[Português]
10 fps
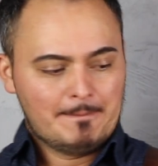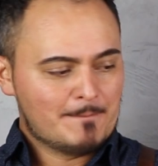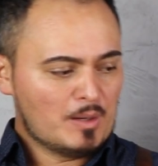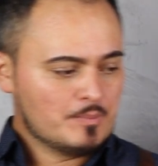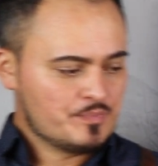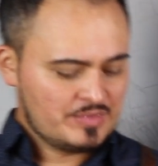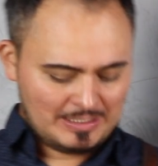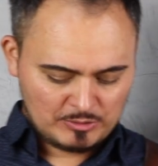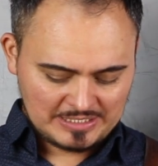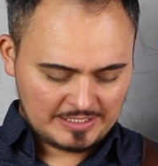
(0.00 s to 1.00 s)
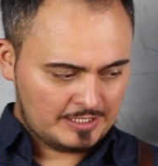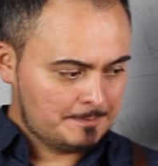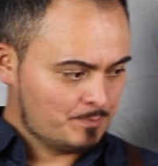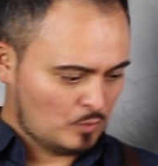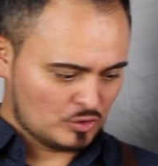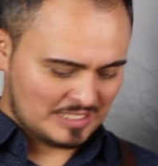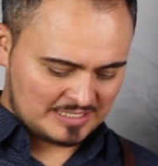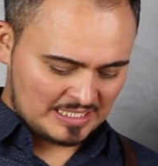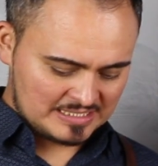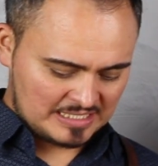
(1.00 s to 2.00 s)
Bom, temos aqui nossa
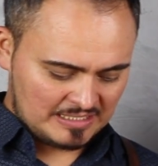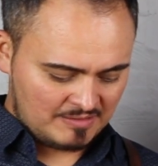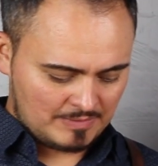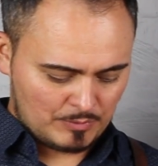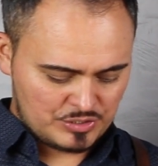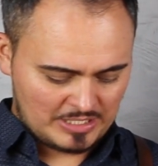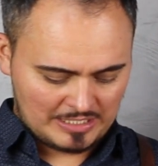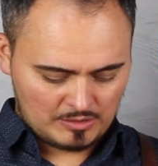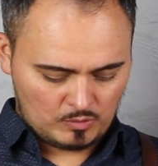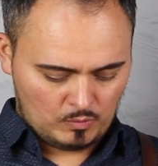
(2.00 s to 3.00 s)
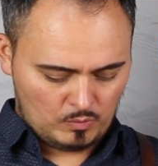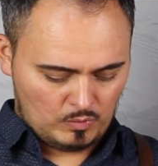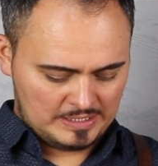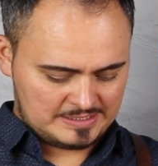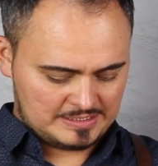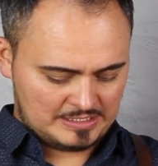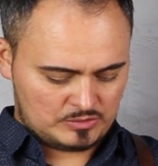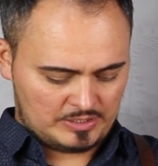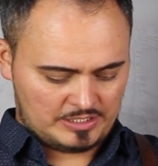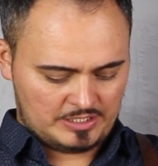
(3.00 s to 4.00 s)
taça. Vamos tirar o
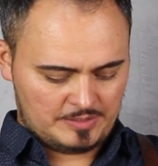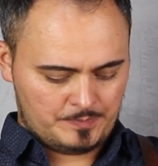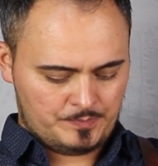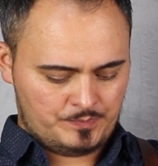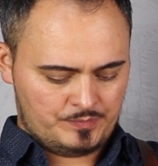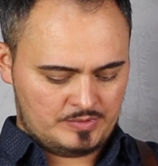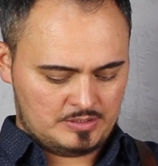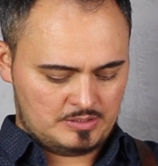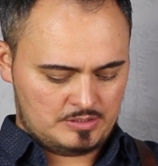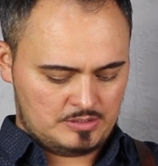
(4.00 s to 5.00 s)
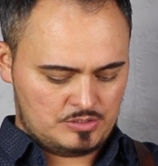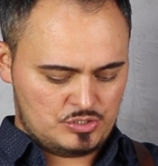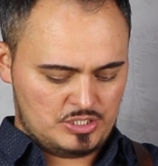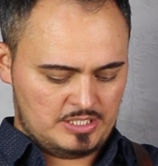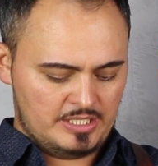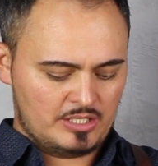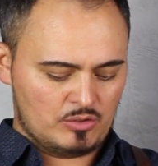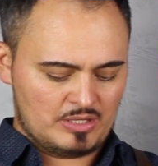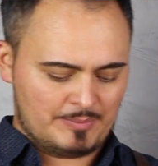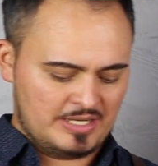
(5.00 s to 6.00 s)
excesso aqui de
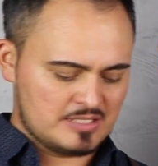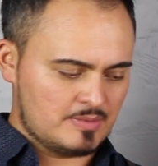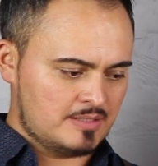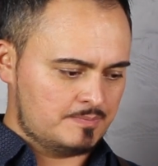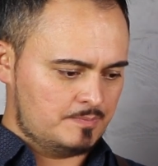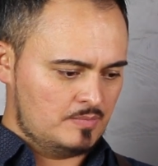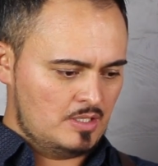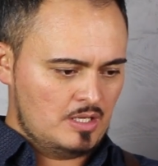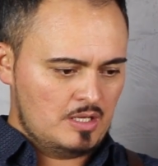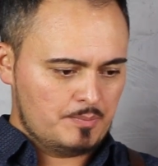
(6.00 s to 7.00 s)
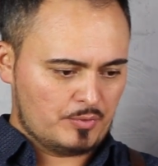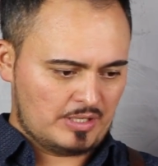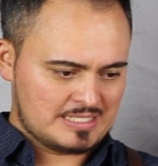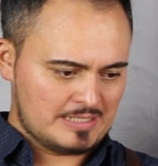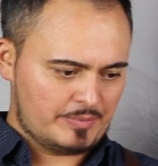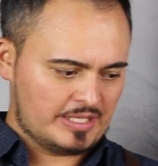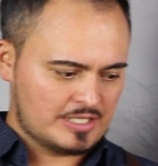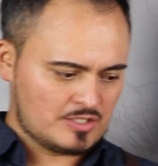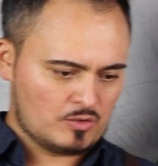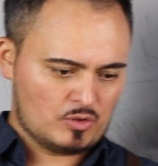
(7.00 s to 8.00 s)
líquido da mesma. Porque sempre que a
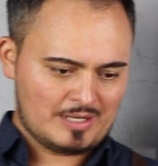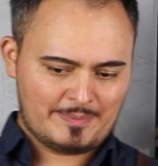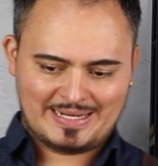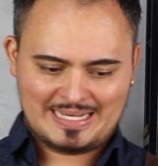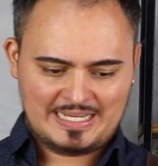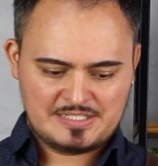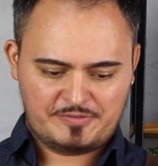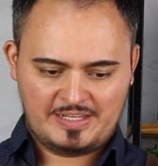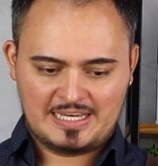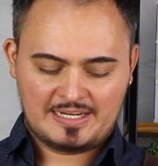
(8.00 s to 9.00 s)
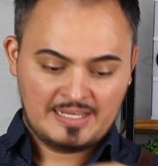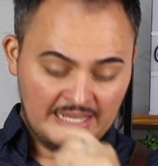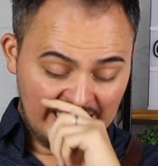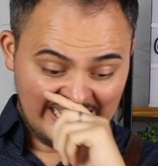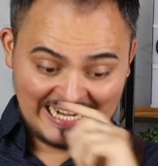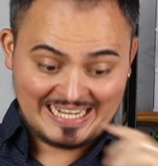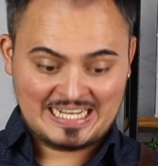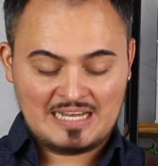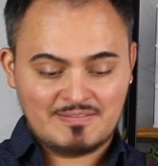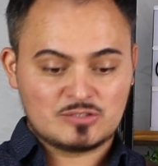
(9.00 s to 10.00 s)
gente coloca para resfriar, ela
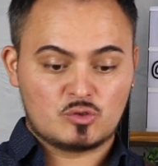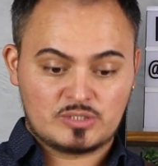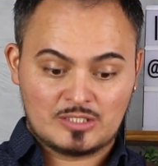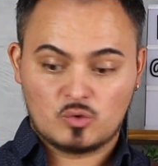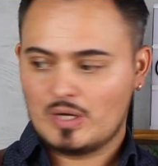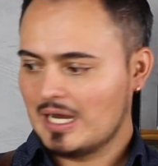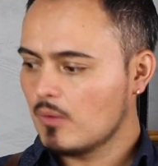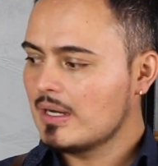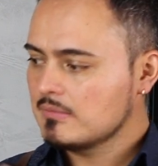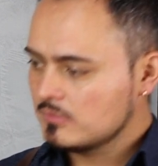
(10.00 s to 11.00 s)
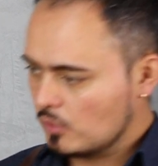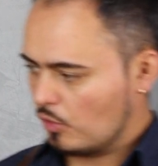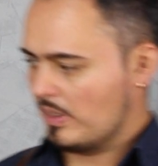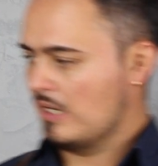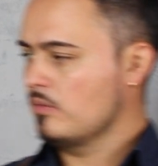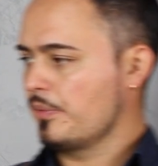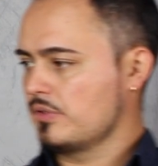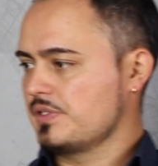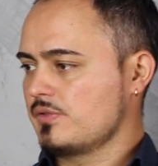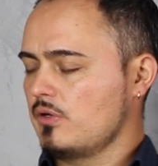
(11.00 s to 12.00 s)
acaba soltando água. Normal, um
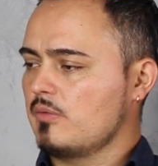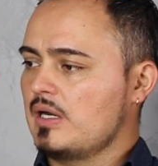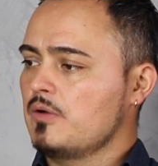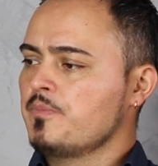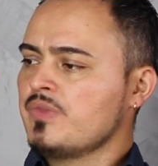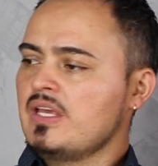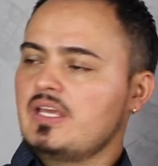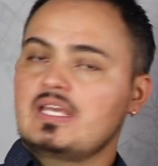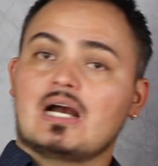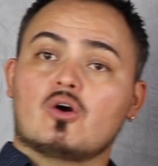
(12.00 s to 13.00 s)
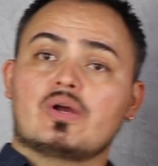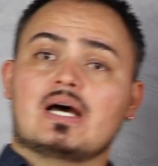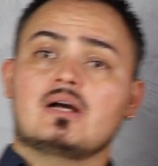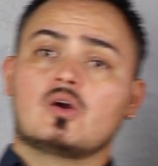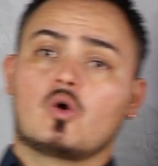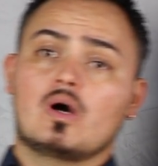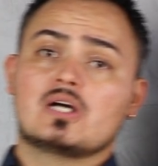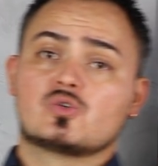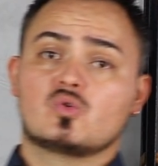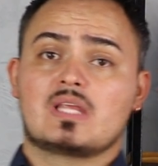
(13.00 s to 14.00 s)
processo normal. E agora, com a
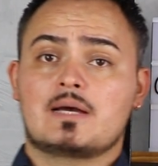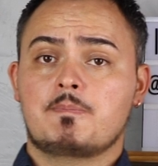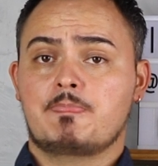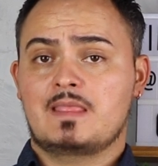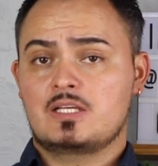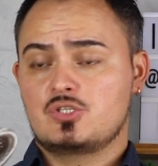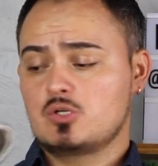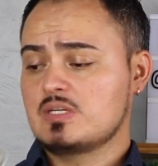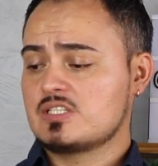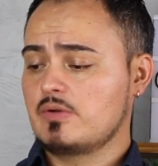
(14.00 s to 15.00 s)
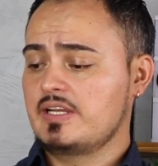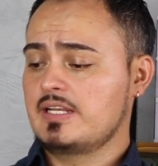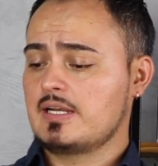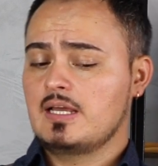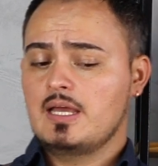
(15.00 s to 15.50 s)
ajuda de um strainer